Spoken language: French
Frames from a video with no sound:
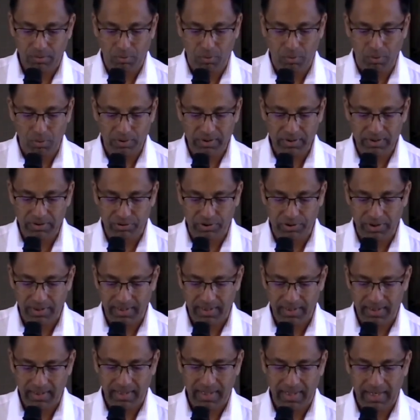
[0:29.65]

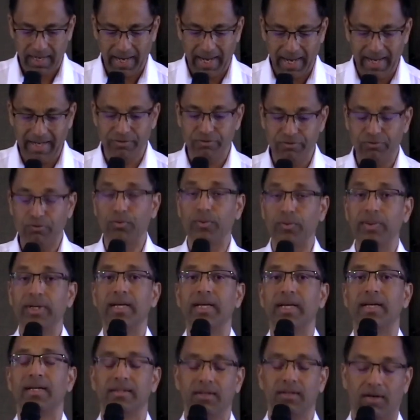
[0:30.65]
corriger,
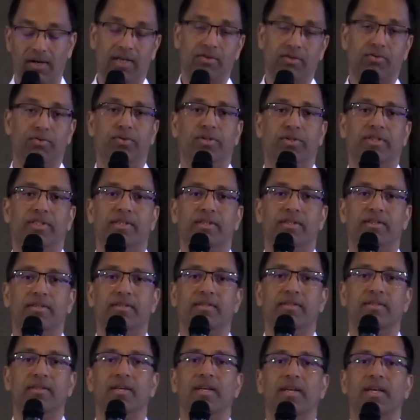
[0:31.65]
instruire dans la
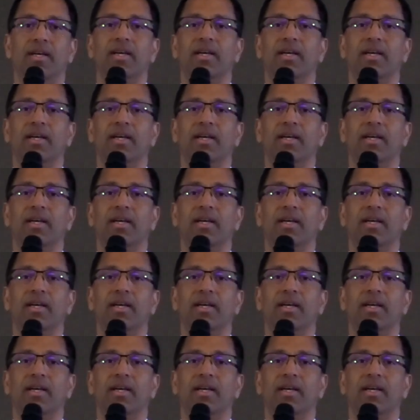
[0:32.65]
justice.